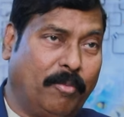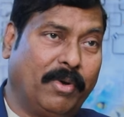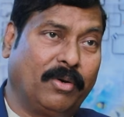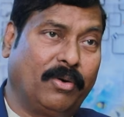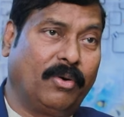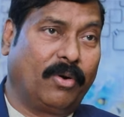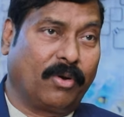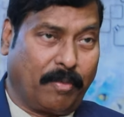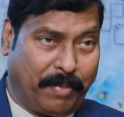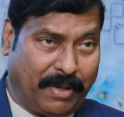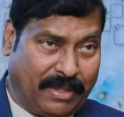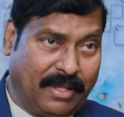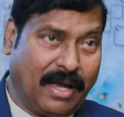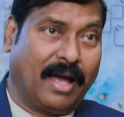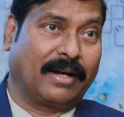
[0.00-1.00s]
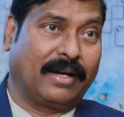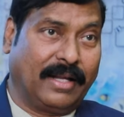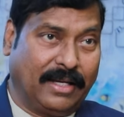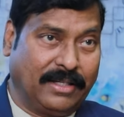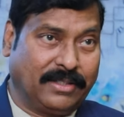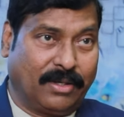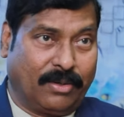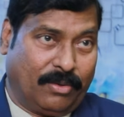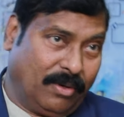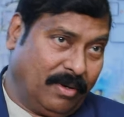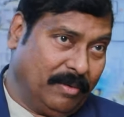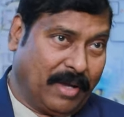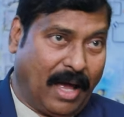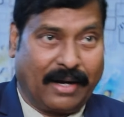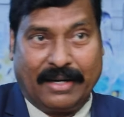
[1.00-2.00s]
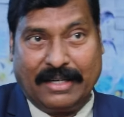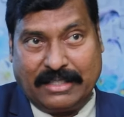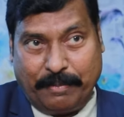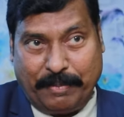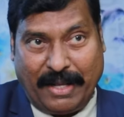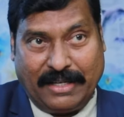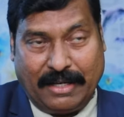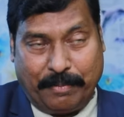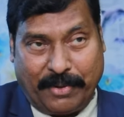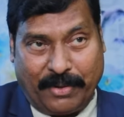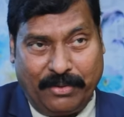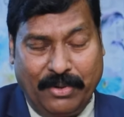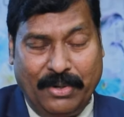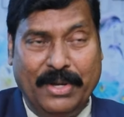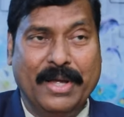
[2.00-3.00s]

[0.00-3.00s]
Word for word: దోమలగూడలో ఒక పెద్ద ఆర్గనైజేషన్లో ఆర్గనైజేషన్ పేరు చెప్పాను